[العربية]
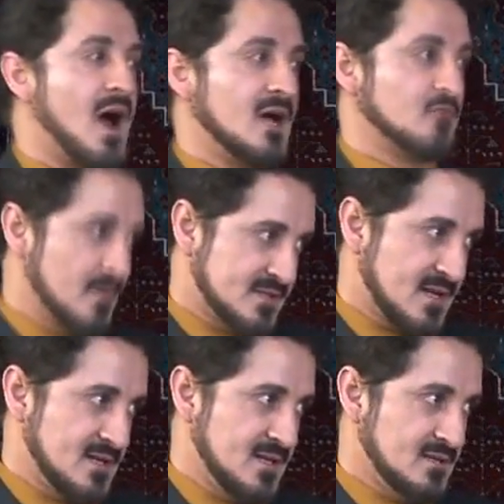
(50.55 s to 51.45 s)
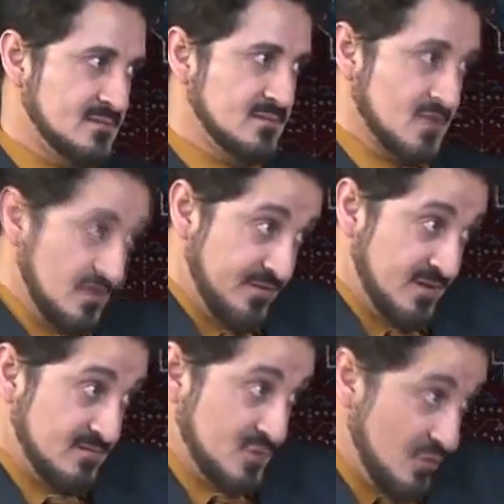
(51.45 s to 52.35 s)
واحد ولا مش صحيح
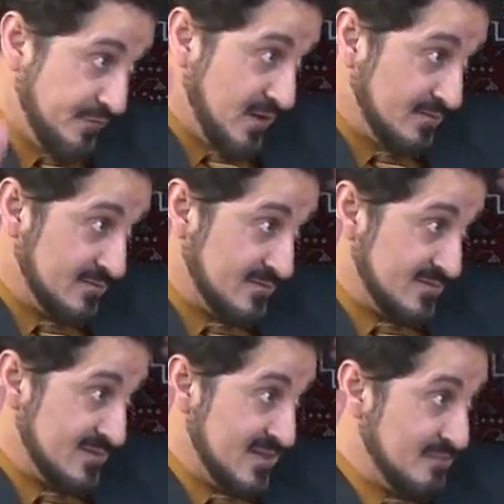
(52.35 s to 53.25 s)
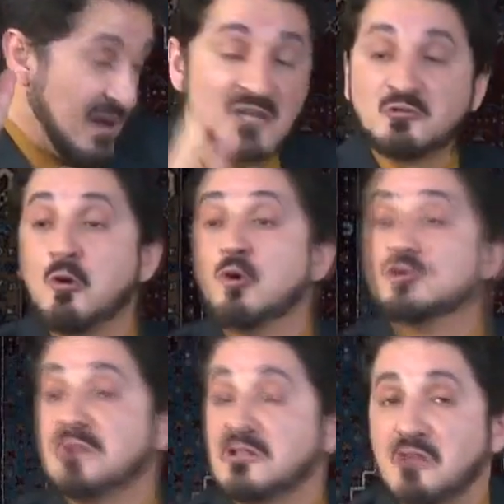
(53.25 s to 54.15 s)
شفنا شفنا بعد
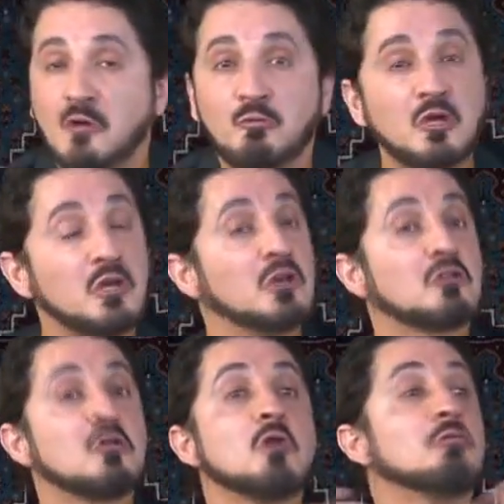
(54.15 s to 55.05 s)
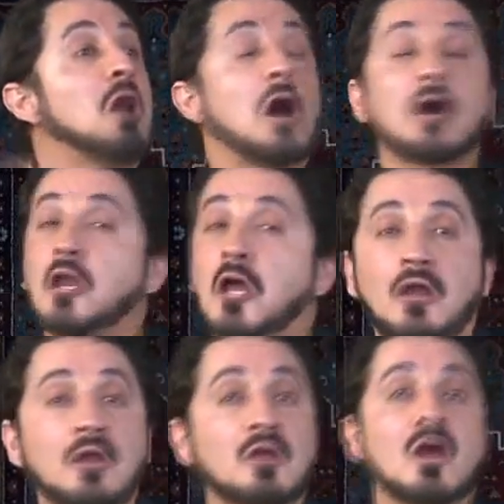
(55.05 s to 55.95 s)
عهود من التنوير
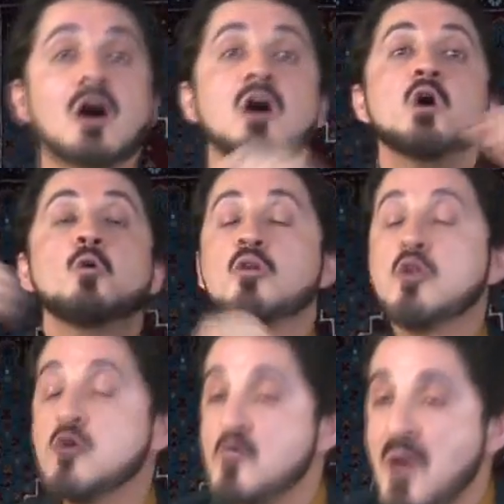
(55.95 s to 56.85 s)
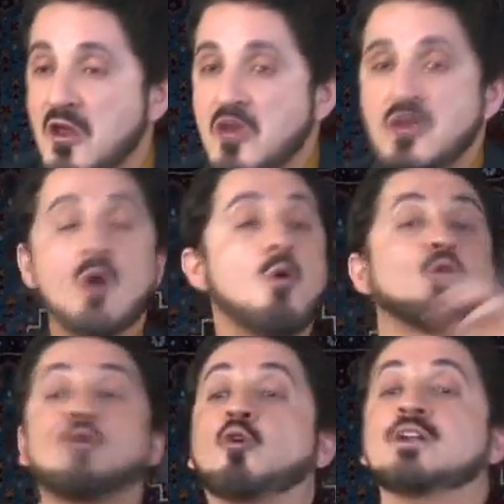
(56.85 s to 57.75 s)
والعقلانية والهيومانية
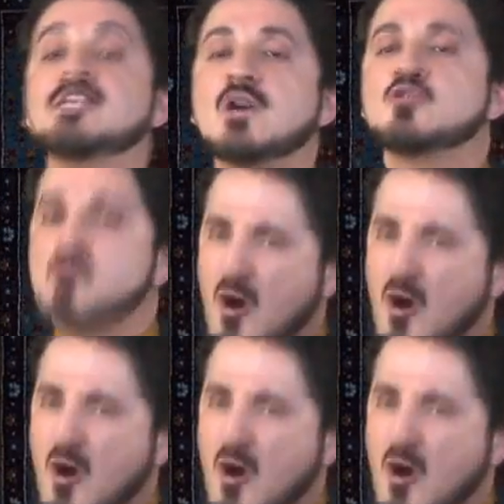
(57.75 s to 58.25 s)
وحقوق الإنسان